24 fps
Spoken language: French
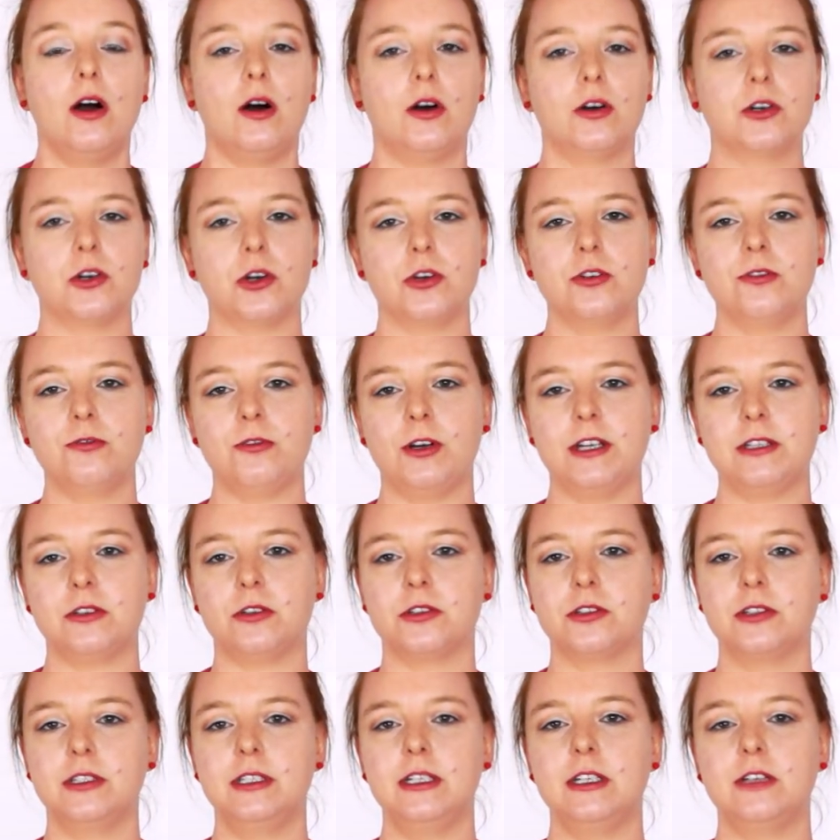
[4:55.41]
Encore une fois,
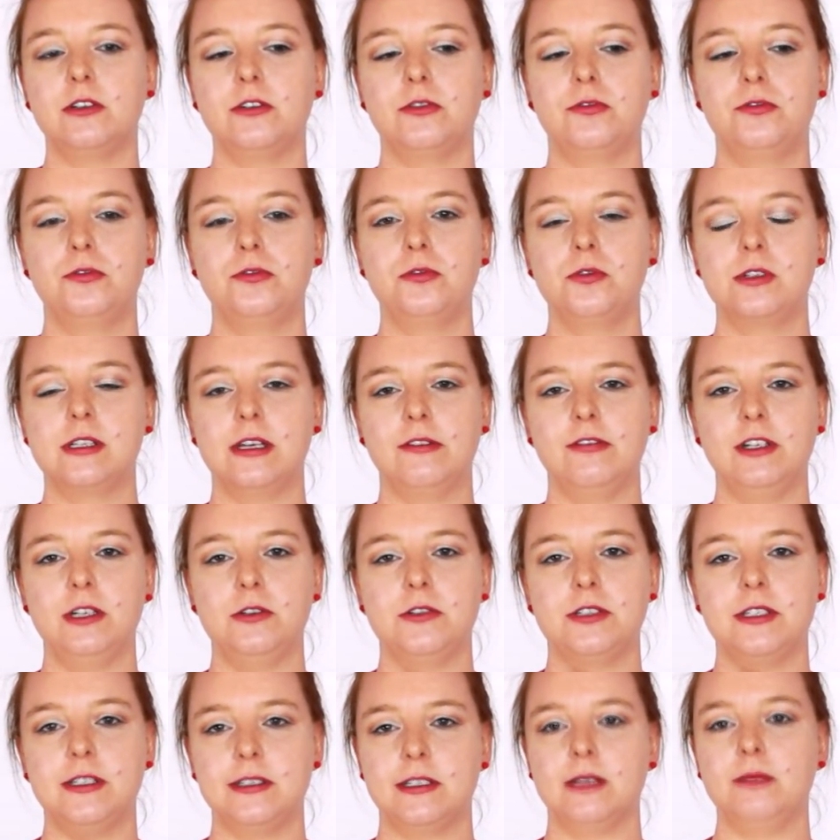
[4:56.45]
étant donné que vous avez le
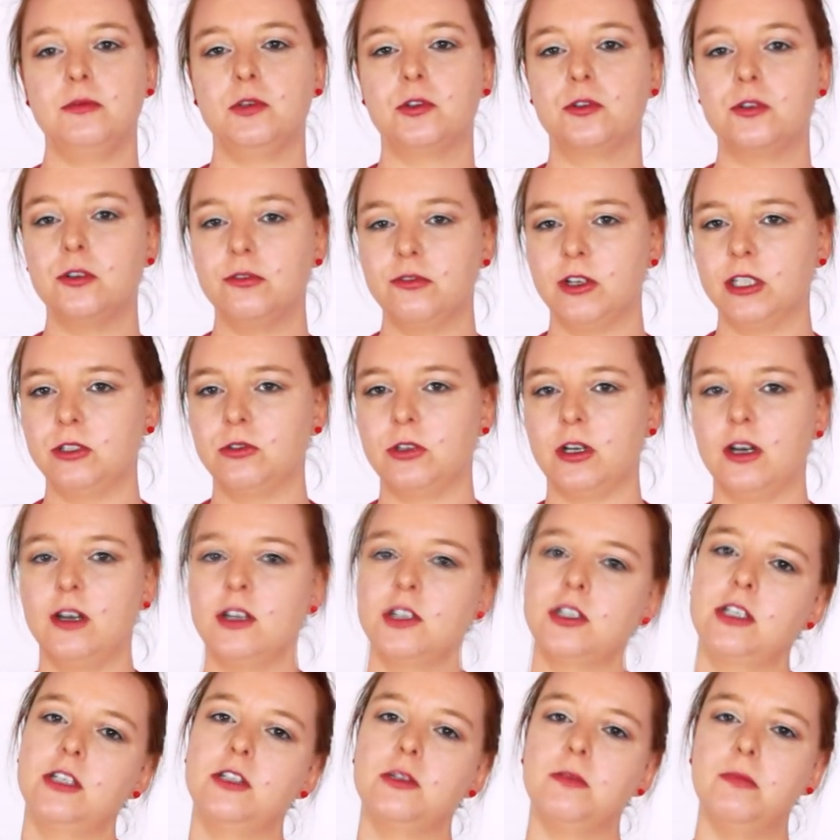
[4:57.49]
système de
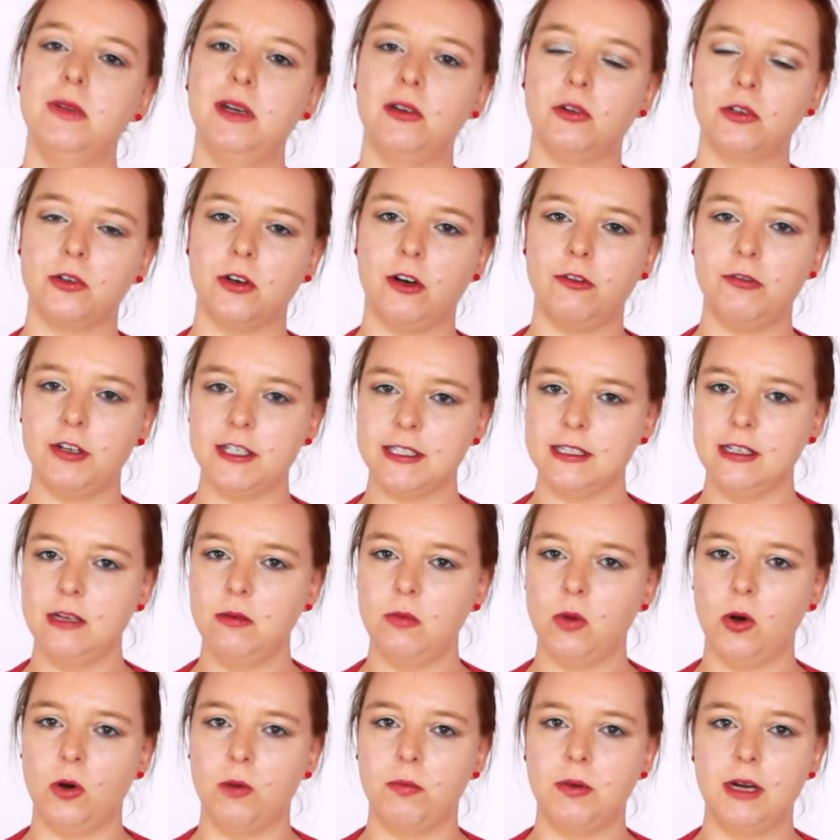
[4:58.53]
covoiturage qui se met encore
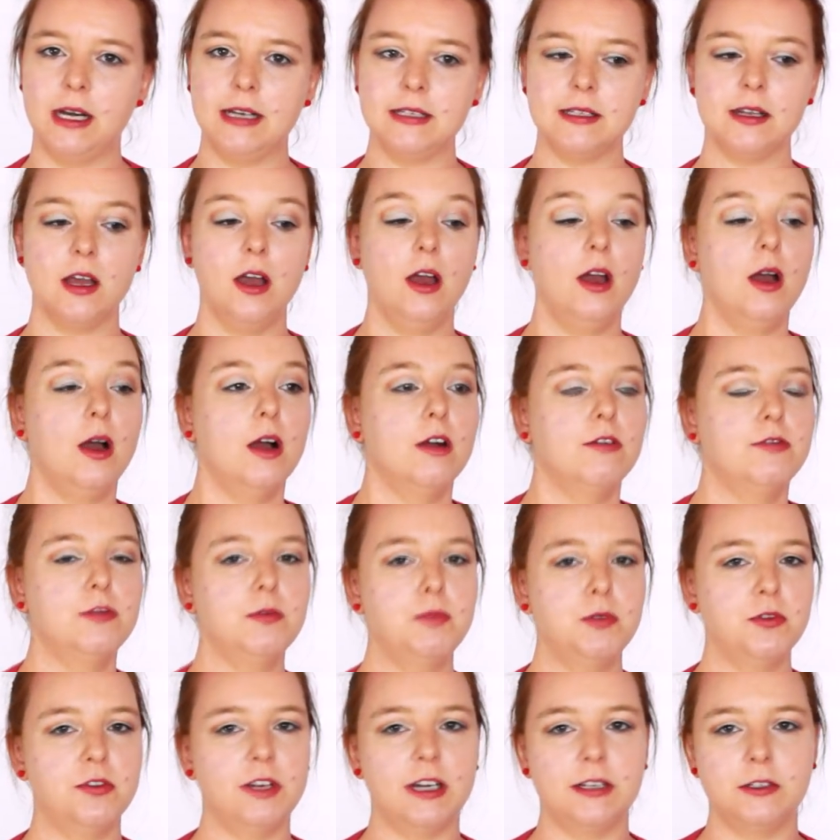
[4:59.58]
facilement en place, vous
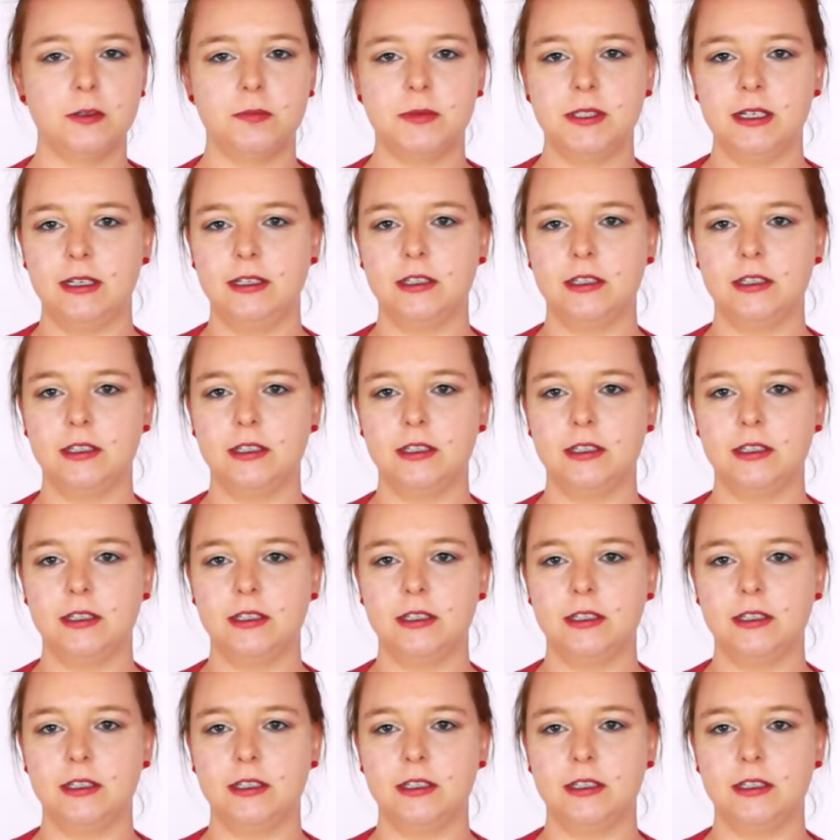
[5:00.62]
pouvez adopter